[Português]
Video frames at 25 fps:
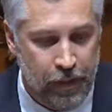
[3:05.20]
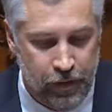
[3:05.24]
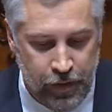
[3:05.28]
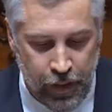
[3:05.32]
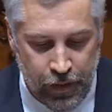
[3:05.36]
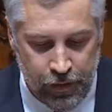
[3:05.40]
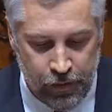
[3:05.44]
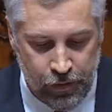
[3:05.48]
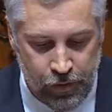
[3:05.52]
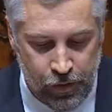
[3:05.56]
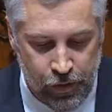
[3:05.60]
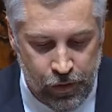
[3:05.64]

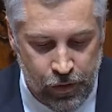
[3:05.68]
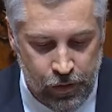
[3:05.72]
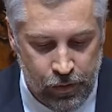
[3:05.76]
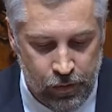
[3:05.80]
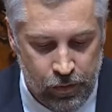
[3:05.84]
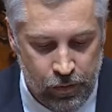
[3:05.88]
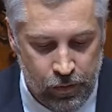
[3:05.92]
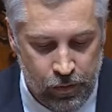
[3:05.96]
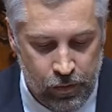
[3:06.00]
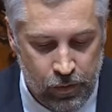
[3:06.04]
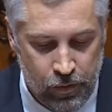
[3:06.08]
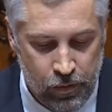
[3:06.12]

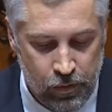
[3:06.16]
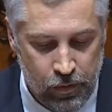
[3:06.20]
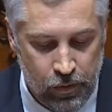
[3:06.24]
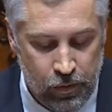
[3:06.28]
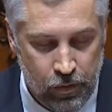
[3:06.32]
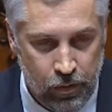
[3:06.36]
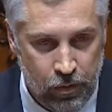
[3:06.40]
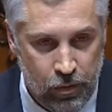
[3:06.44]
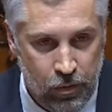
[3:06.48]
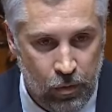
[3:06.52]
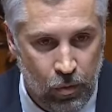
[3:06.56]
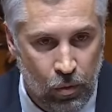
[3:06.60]
dependentes.
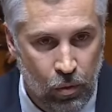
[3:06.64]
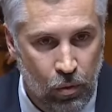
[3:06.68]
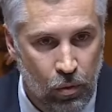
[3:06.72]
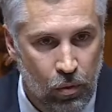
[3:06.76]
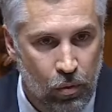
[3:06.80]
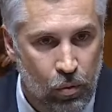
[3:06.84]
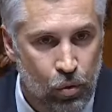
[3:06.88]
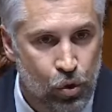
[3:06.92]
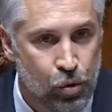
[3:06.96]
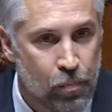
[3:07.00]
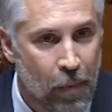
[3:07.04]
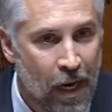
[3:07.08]

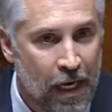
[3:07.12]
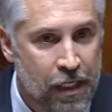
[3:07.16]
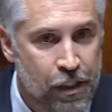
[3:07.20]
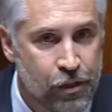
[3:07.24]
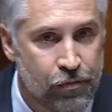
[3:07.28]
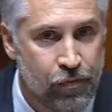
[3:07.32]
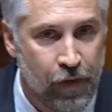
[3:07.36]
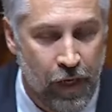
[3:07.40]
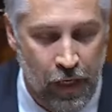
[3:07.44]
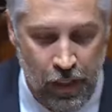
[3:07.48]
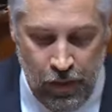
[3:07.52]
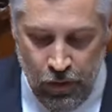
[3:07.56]
Os
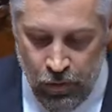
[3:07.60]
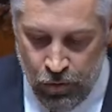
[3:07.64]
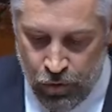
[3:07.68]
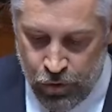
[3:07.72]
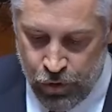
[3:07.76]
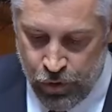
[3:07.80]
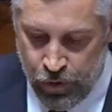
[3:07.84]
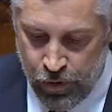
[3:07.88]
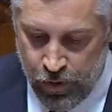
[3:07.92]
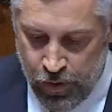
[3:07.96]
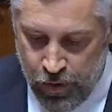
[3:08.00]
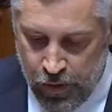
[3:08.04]
mais
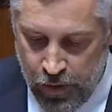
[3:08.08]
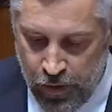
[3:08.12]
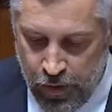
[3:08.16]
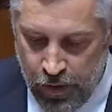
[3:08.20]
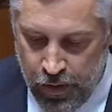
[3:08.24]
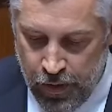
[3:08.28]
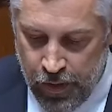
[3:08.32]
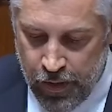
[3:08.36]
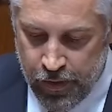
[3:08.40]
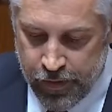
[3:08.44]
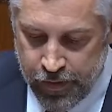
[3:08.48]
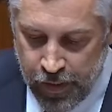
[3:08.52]
velhos
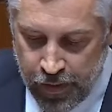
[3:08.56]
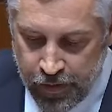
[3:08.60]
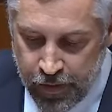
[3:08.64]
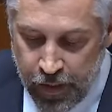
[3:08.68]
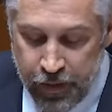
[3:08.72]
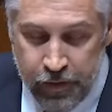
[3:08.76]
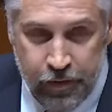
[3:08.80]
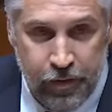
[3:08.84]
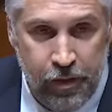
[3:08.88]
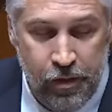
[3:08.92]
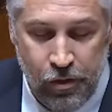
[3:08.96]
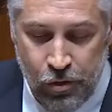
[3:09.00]

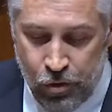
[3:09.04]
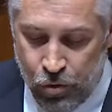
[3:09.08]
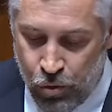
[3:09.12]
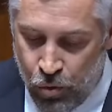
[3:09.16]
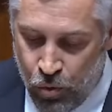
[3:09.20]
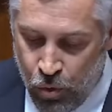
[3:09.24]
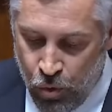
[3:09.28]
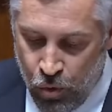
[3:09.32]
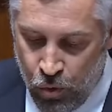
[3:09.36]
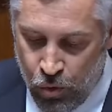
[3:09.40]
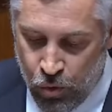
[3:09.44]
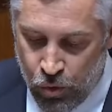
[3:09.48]
sentem-se
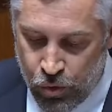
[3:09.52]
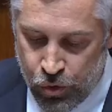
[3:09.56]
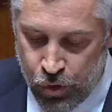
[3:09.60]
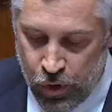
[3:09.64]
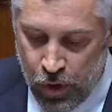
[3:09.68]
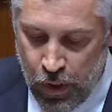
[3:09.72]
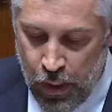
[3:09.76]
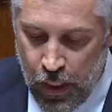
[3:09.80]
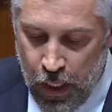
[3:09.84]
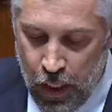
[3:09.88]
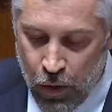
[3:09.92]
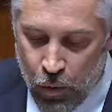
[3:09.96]

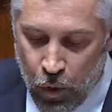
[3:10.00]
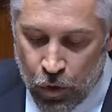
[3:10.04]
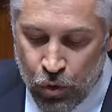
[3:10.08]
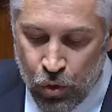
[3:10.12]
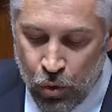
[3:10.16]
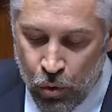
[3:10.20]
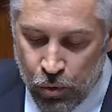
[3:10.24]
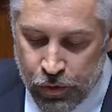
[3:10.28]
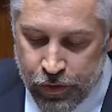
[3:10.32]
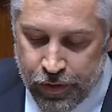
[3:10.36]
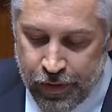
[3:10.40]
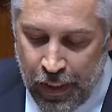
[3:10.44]
inseguros
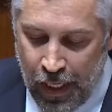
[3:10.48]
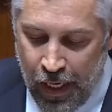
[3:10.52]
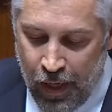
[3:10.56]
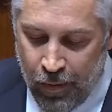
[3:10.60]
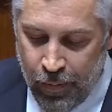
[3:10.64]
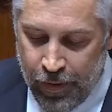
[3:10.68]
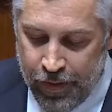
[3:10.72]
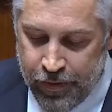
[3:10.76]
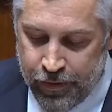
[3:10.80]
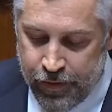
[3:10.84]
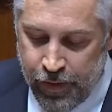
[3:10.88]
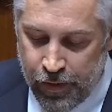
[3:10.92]
quando não
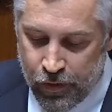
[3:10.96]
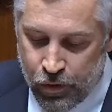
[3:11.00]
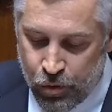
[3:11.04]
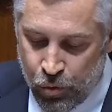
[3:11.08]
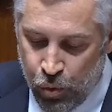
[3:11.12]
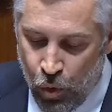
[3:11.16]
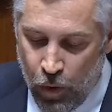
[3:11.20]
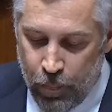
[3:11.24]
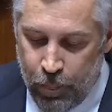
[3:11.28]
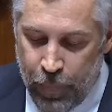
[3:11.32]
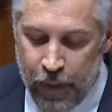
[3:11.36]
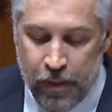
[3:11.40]
sabem se a
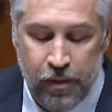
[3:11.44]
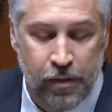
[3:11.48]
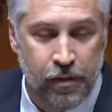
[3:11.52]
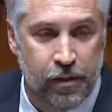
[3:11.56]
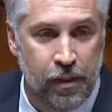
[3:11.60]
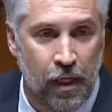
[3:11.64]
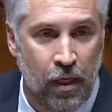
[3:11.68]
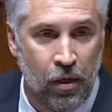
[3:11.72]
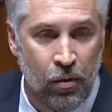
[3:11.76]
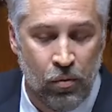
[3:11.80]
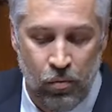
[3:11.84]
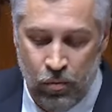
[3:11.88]
sua
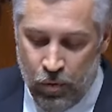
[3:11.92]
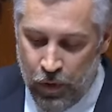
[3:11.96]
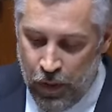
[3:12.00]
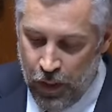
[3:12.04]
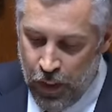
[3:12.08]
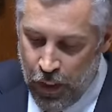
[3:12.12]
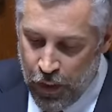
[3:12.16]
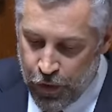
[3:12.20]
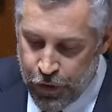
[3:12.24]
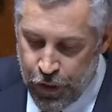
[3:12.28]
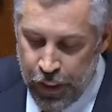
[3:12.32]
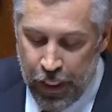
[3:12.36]
pensão
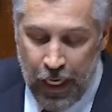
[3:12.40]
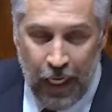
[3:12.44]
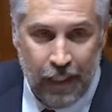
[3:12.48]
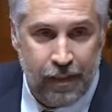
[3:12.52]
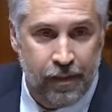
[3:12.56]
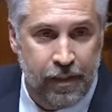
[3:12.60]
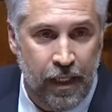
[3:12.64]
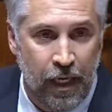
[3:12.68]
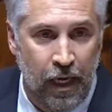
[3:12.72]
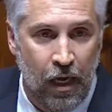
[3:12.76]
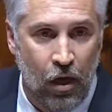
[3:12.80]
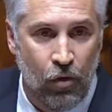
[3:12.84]

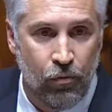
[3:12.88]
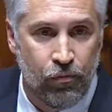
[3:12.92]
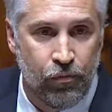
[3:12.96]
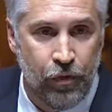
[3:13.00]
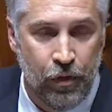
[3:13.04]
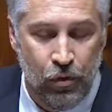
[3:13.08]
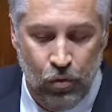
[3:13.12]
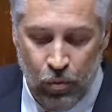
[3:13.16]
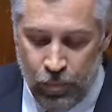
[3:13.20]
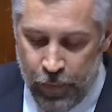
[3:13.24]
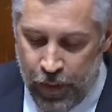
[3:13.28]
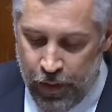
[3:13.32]
chega até ao
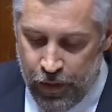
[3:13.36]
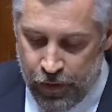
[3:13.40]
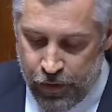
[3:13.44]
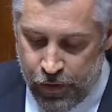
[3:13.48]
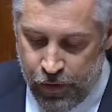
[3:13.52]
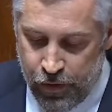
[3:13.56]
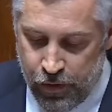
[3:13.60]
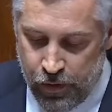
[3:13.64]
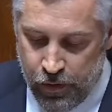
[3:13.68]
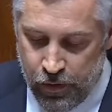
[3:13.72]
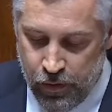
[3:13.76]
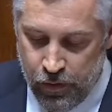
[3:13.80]
fim do
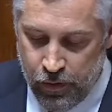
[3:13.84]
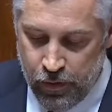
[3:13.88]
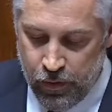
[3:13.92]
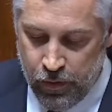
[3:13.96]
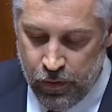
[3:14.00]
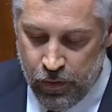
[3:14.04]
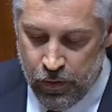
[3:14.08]
mês.